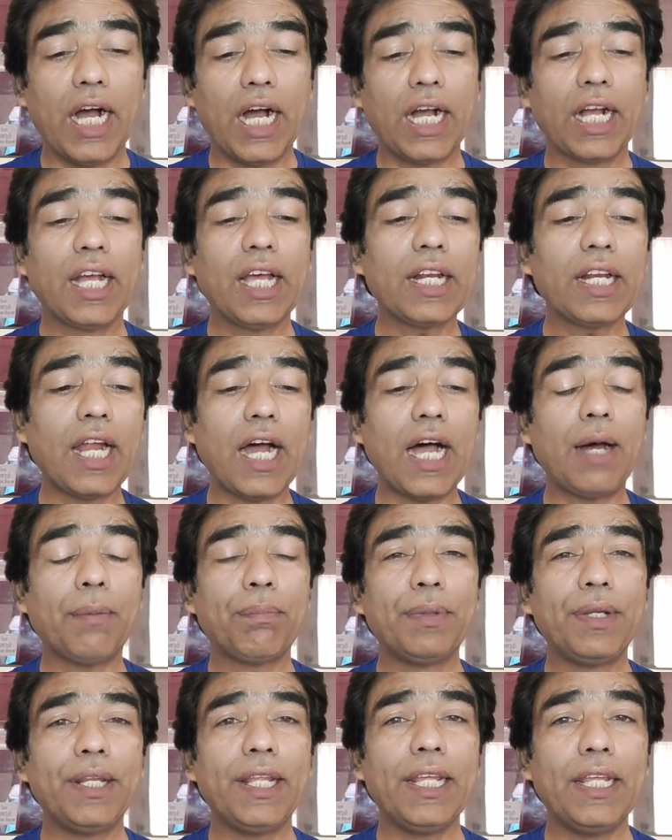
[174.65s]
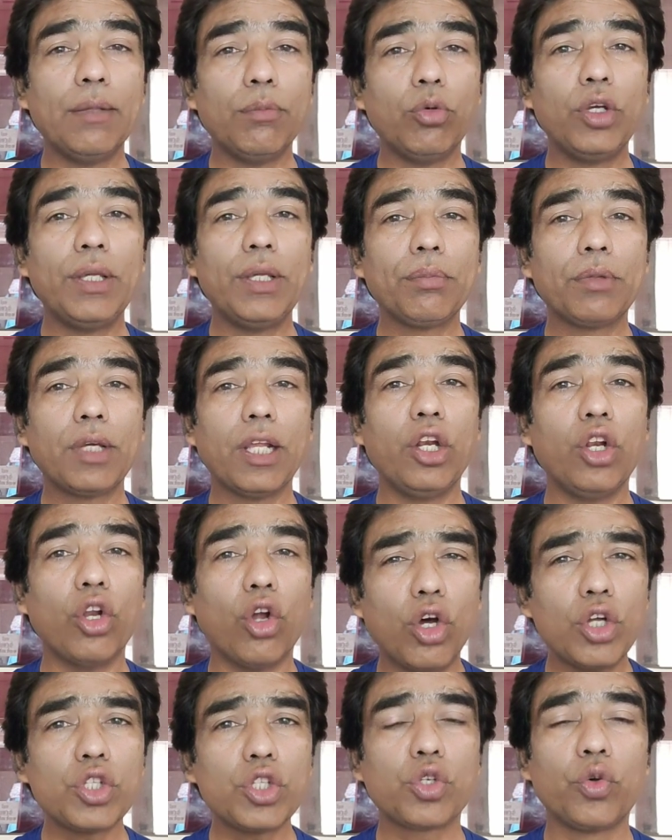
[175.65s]
अगर आपने हिमोहिम के
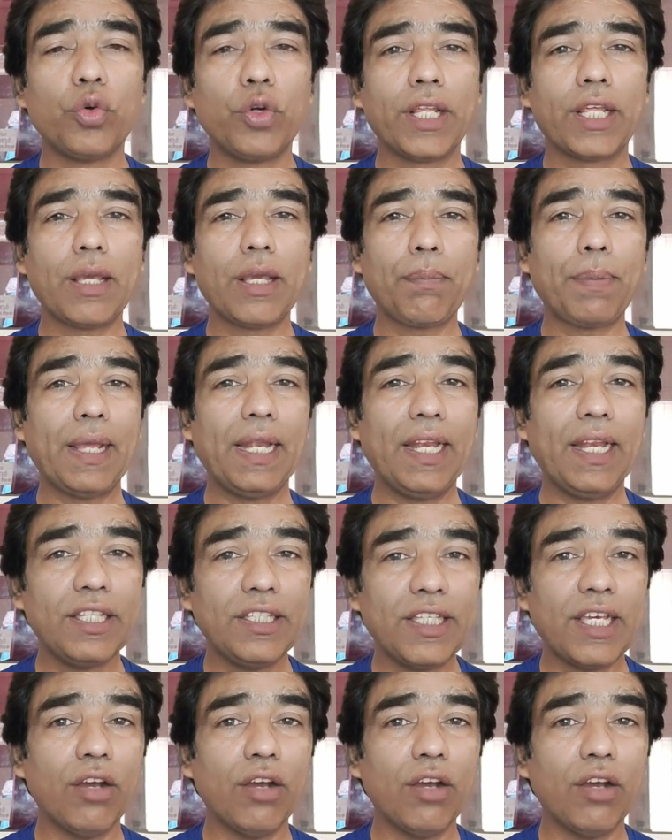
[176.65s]
लॉन्च होने के पहले